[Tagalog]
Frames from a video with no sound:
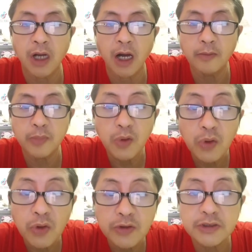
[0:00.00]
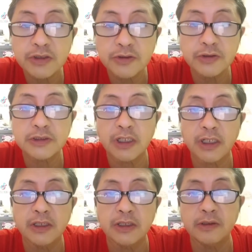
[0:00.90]
Ang pulong sa Dios
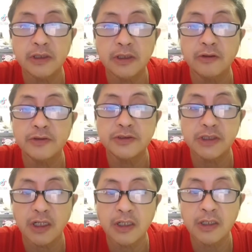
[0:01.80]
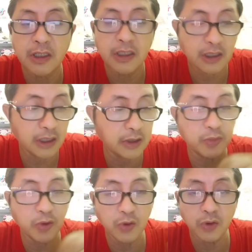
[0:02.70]
gay ingon siya kaning
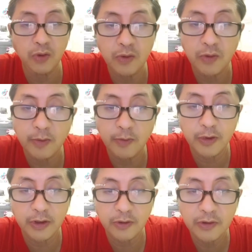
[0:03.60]
pulong mo ni.